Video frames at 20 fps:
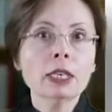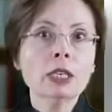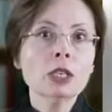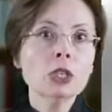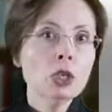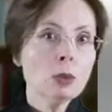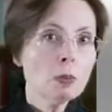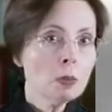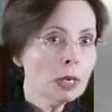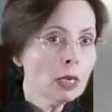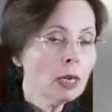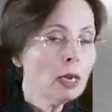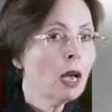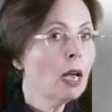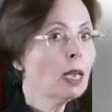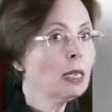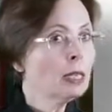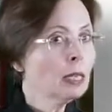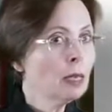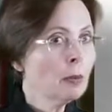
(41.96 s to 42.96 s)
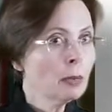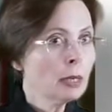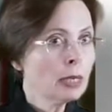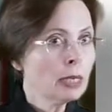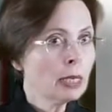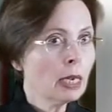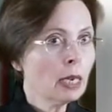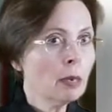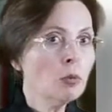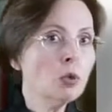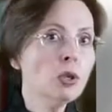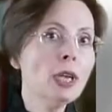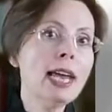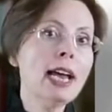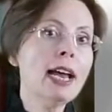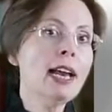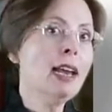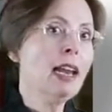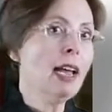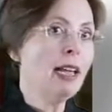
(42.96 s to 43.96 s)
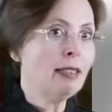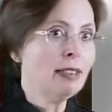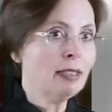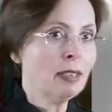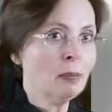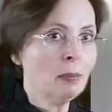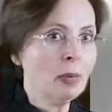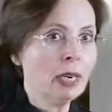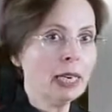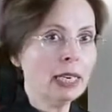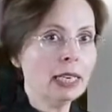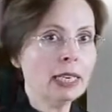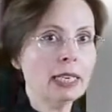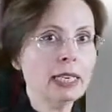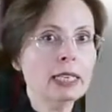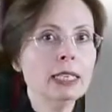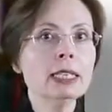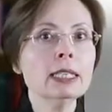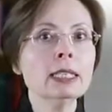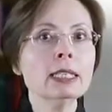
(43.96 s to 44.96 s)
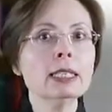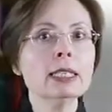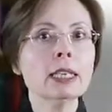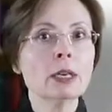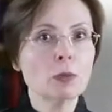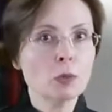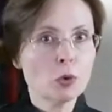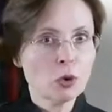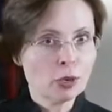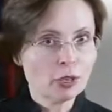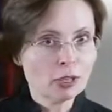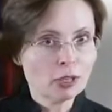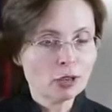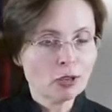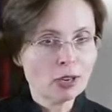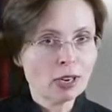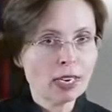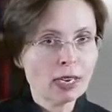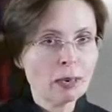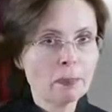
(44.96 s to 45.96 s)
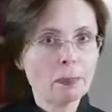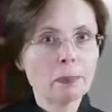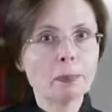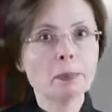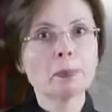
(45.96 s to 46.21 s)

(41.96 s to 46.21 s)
Şimdi hastamızda bu değerlendirmeleri nasıl yapıyoruz görelim.